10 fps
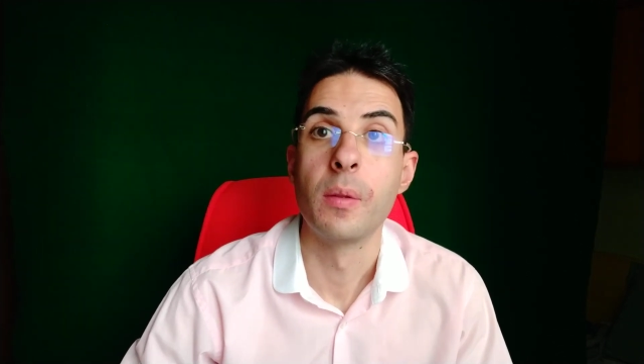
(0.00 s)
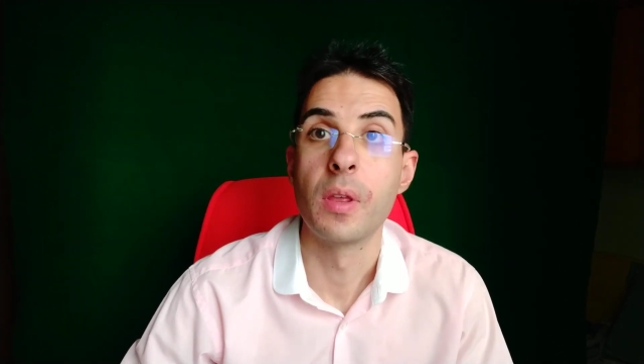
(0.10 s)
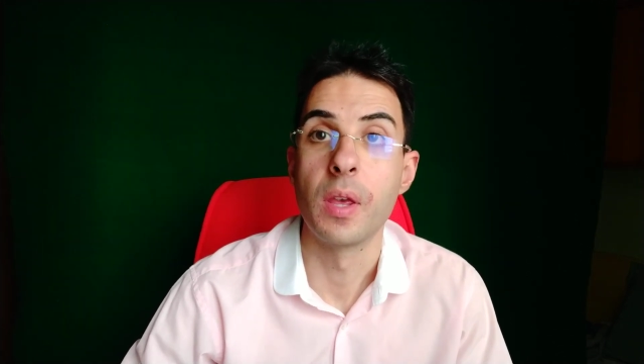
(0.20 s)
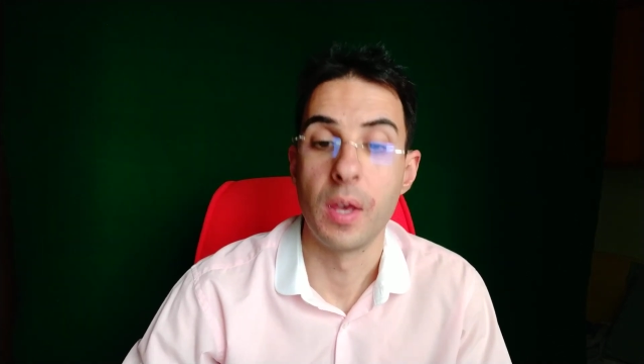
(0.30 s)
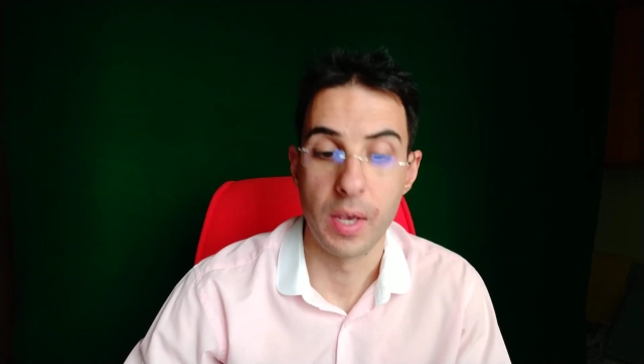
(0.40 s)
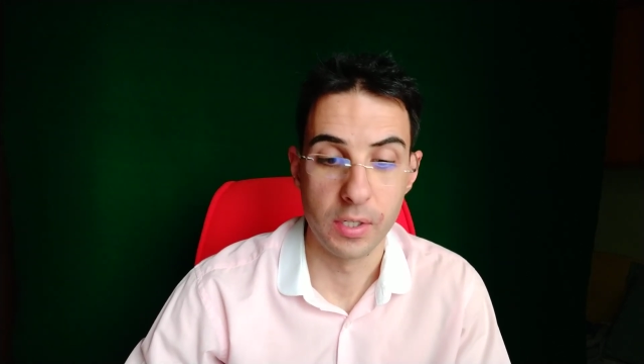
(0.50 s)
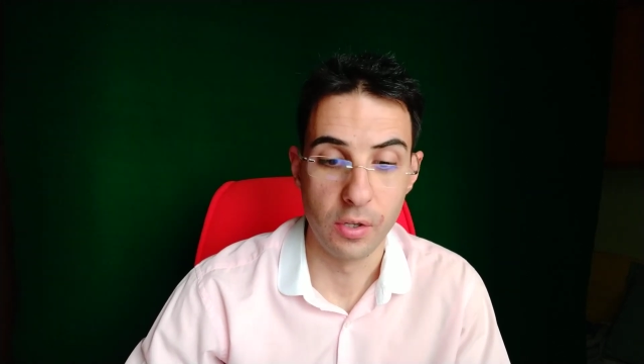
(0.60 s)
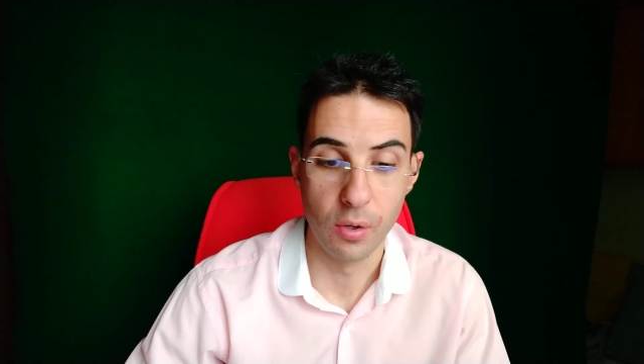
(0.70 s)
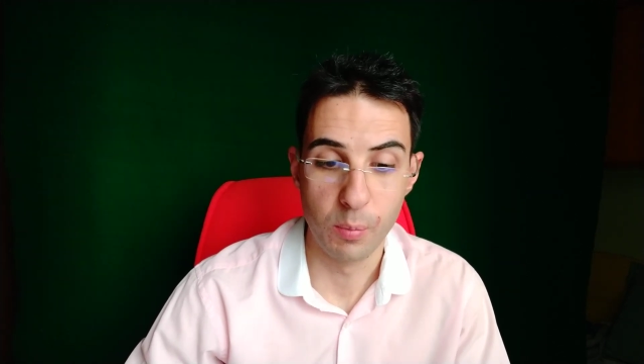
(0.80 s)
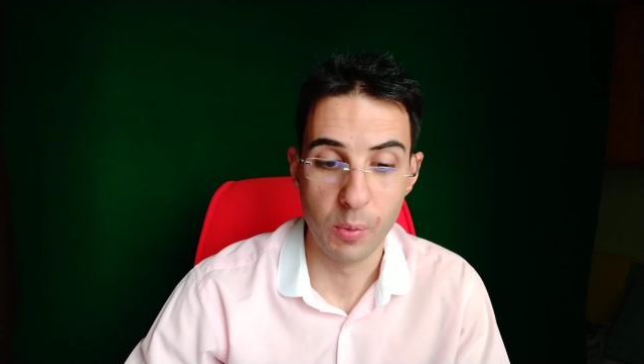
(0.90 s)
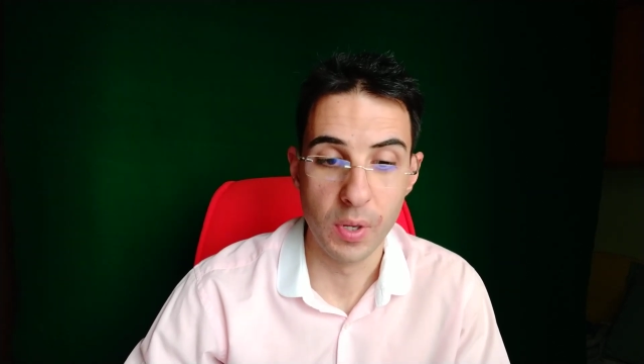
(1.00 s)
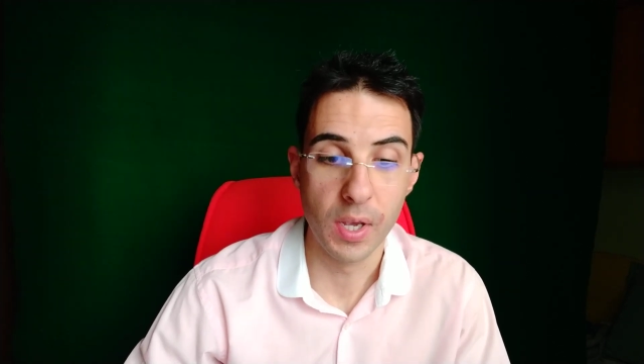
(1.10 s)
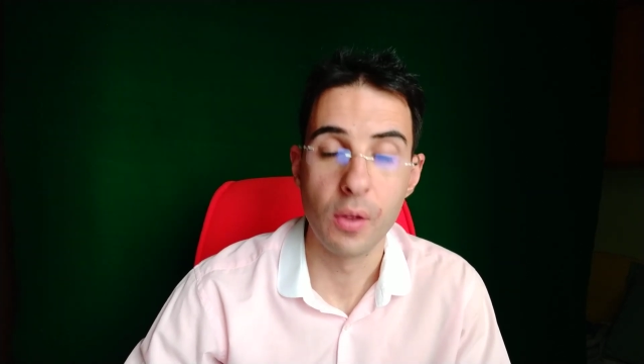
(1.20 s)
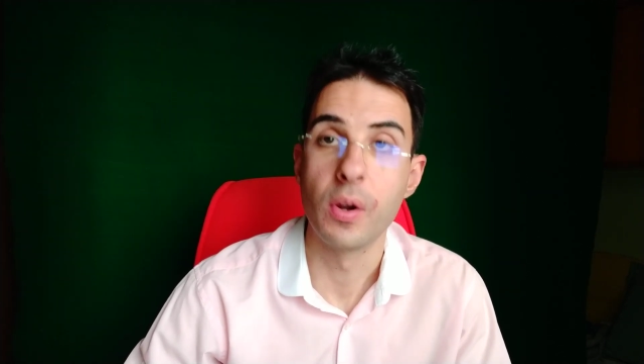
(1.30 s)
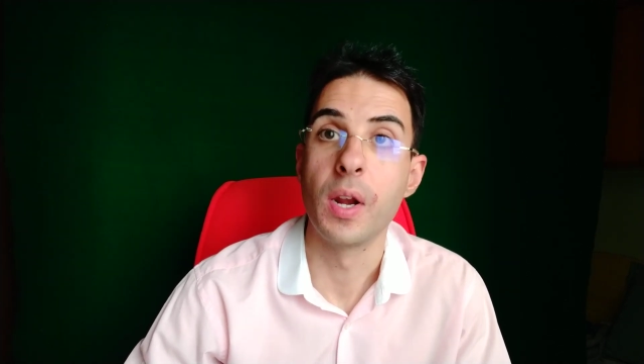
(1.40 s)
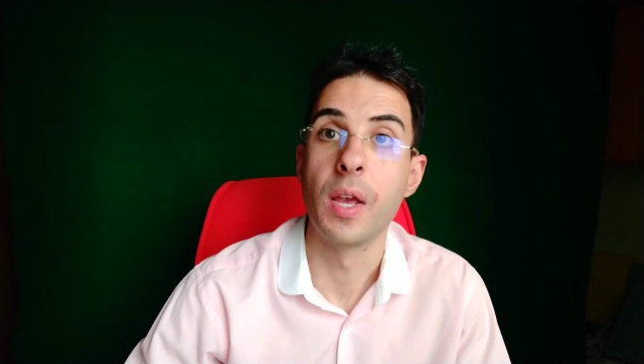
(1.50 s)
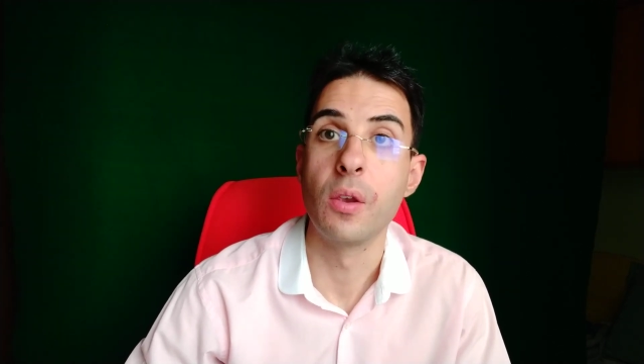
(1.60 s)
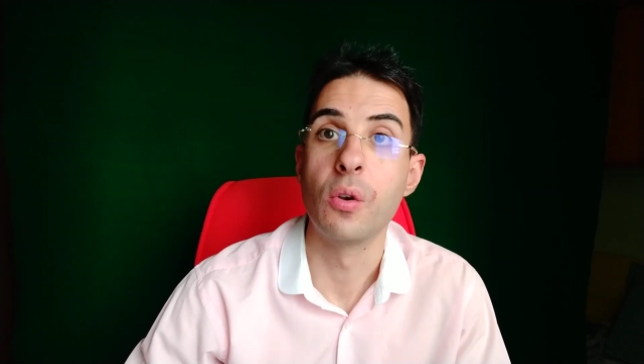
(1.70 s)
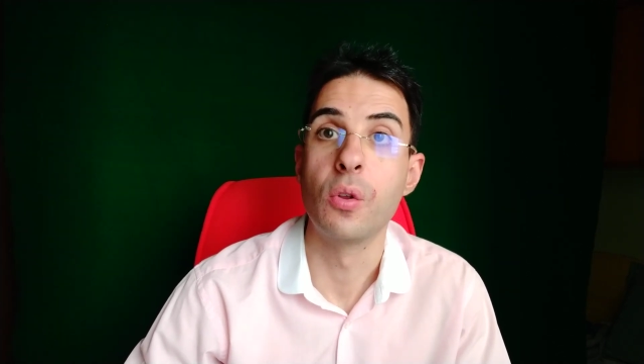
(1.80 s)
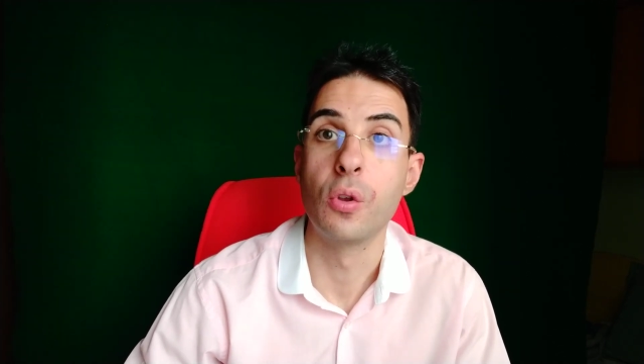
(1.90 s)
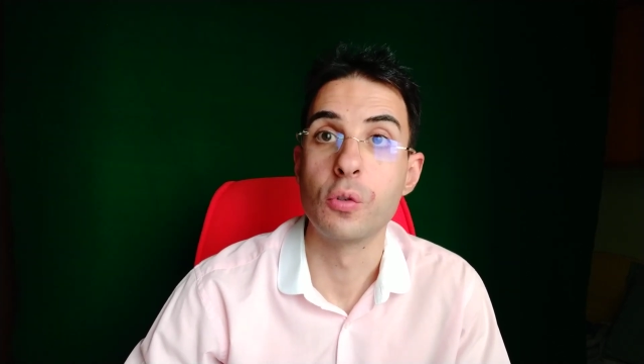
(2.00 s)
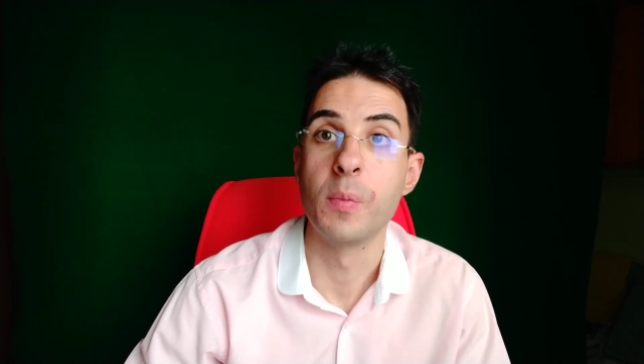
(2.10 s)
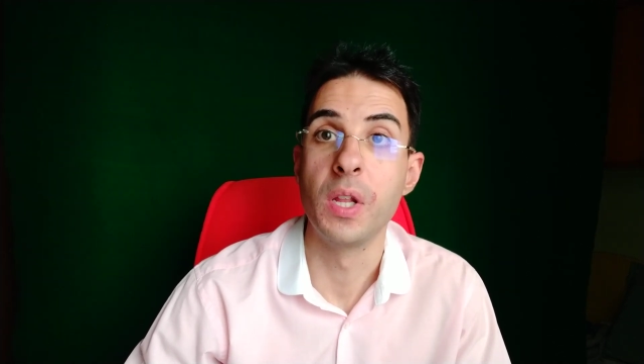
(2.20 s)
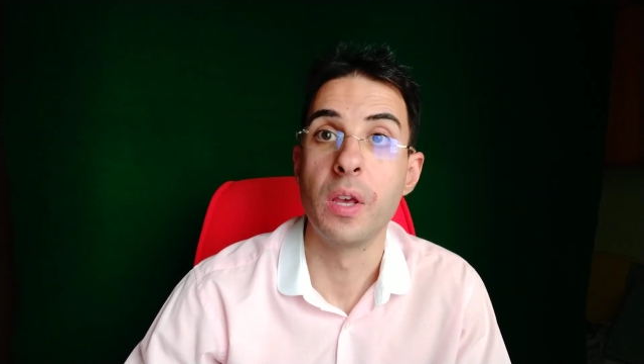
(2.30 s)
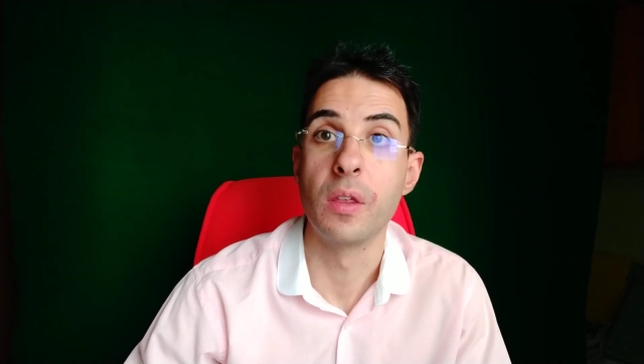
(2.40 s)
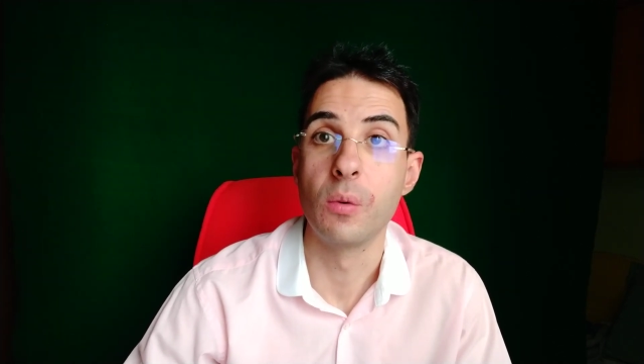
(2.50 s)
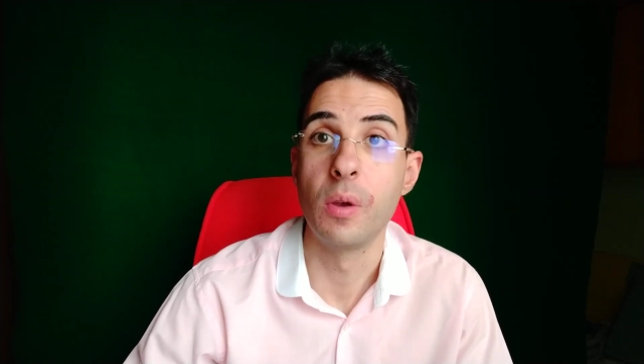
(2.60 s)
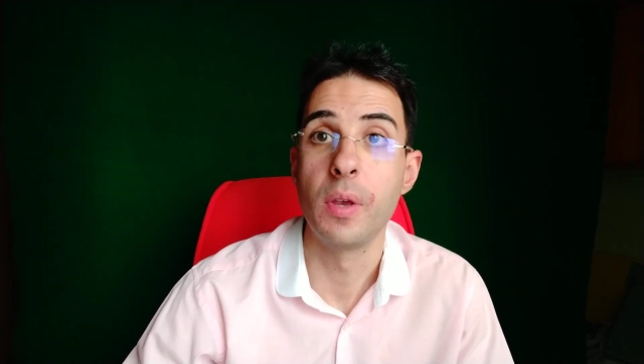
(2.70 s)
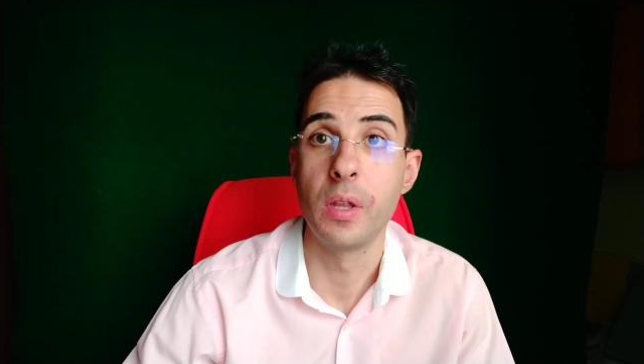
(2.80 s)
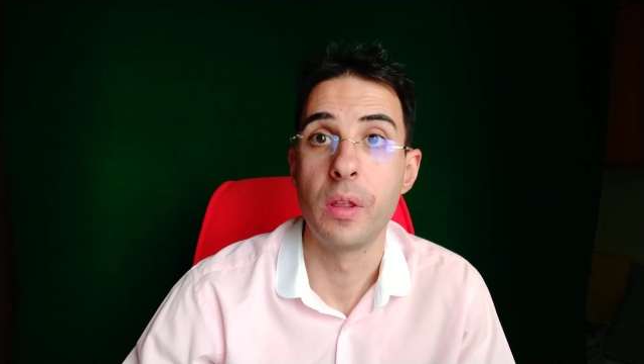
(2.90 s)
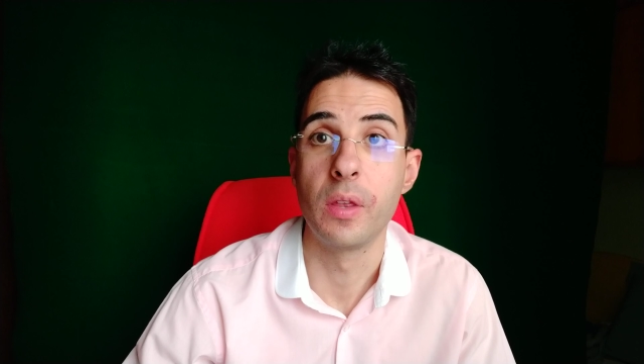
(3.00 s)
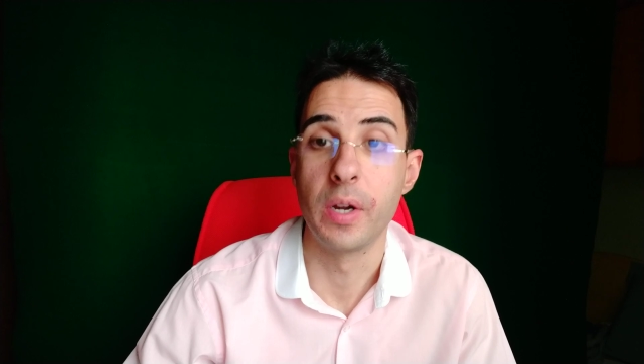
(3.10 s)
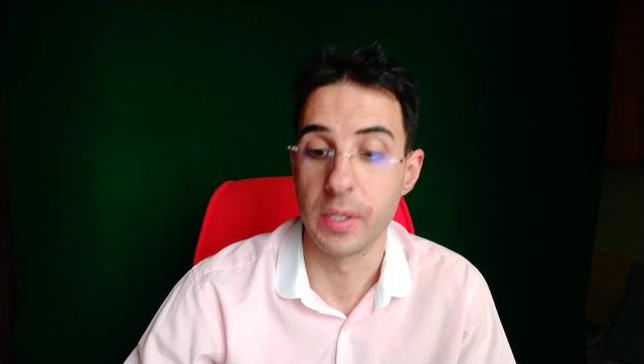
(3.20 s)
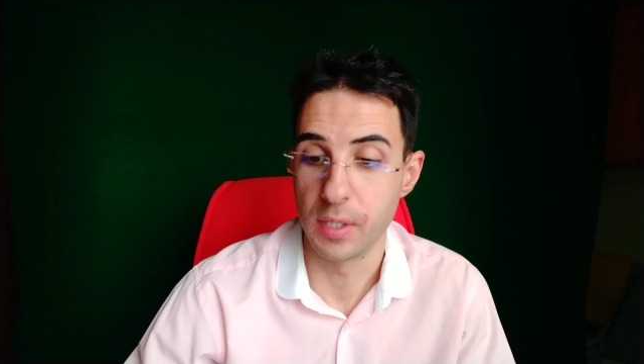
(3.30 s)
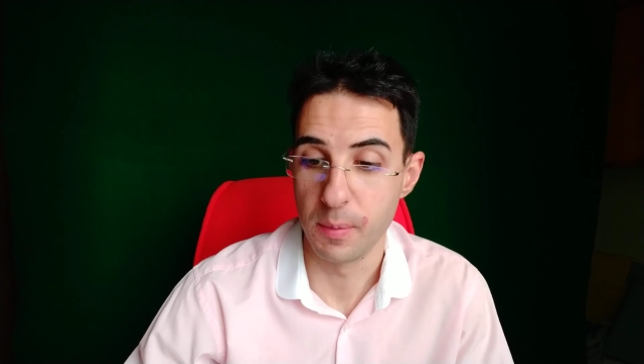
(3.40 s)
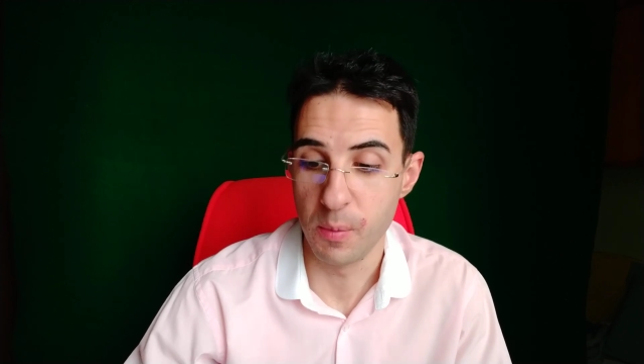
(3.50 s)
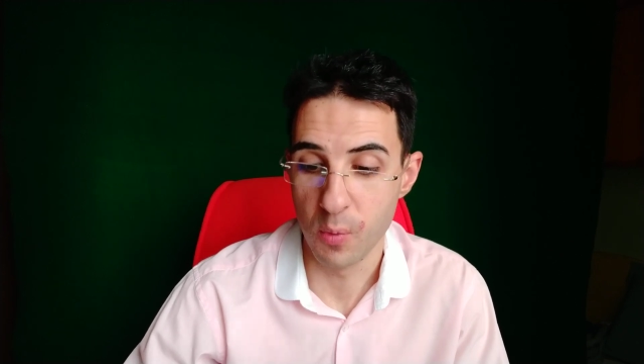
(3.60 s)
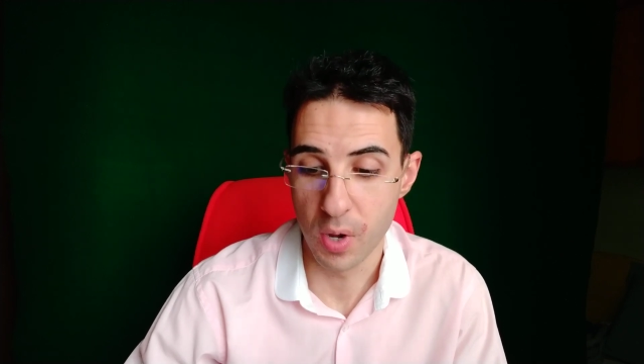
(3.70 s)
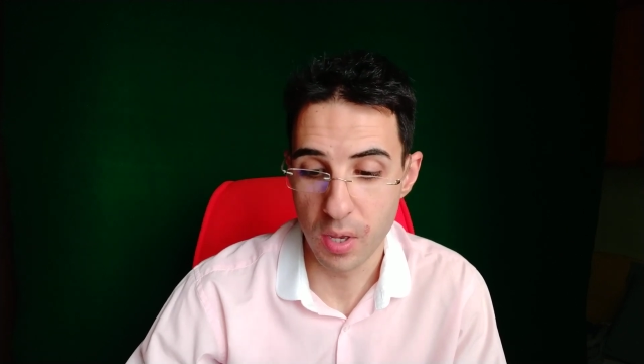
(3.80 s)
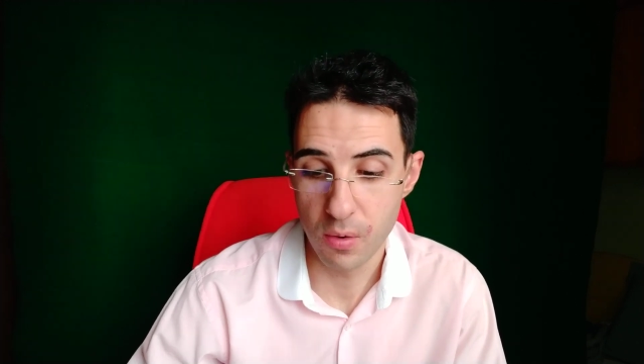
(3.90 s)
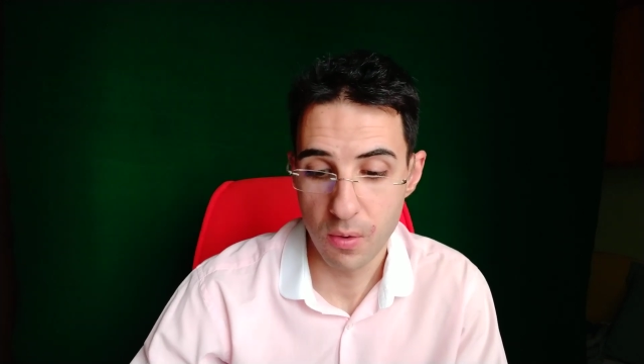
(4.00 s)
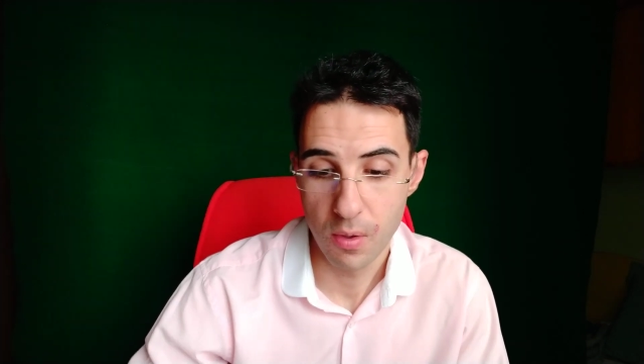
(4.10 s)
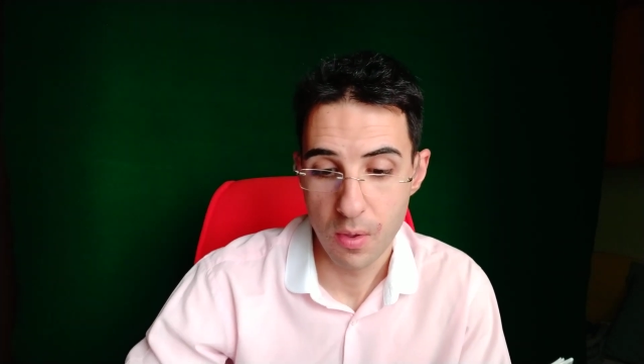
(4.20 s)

que, ha sido publicado en el año 2019, es decir, en este mismo año.